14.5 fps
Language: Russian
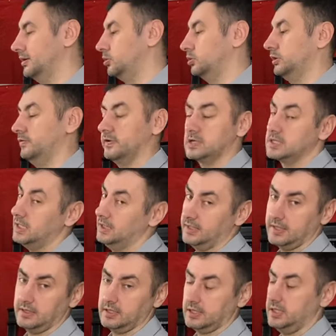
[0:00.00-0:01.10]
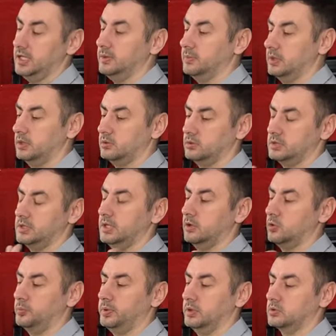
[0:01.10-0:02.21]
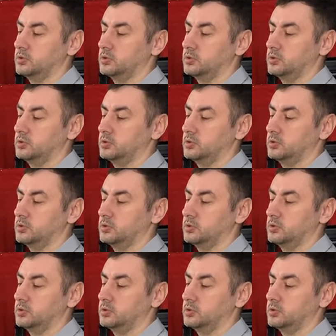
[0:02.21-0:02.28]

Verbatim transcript: Универсальных этих не было, то есть я купил